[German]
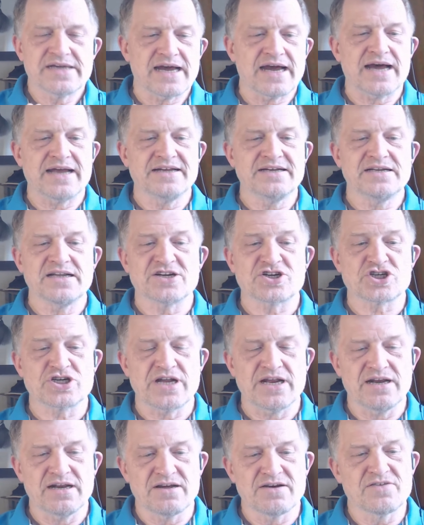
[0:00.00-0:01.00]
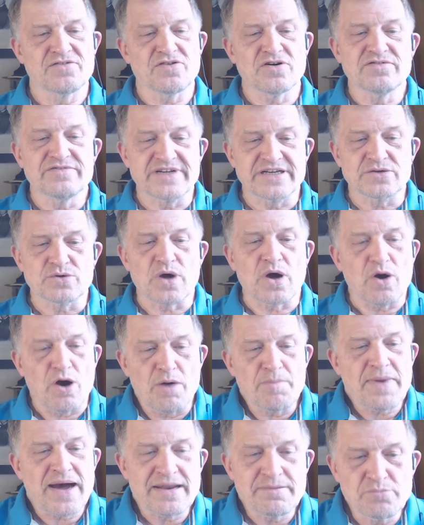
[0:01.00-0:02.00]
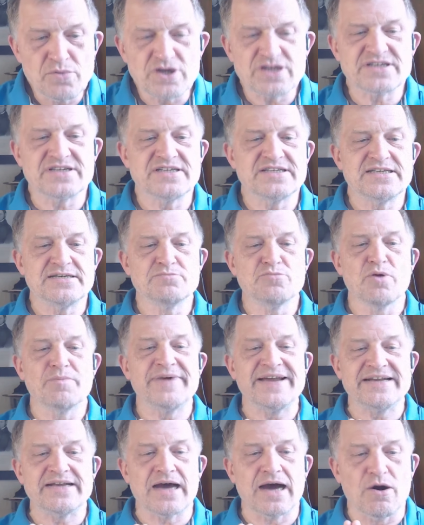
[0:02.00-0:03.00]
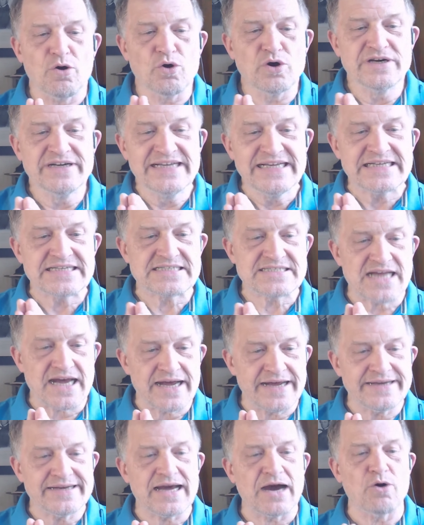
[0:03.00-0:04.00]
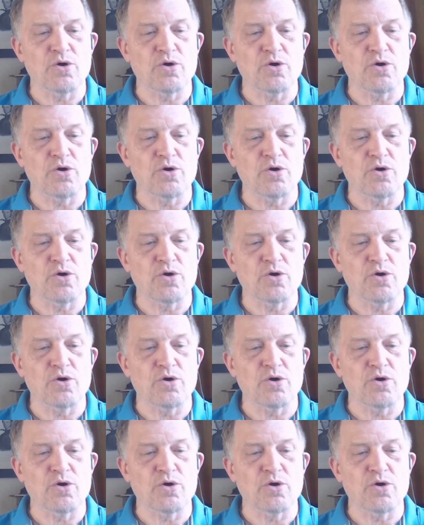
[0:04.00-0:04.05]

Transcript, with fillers: an der Stelle von Viktor Orban möchte ich im Moment auch nicht sein.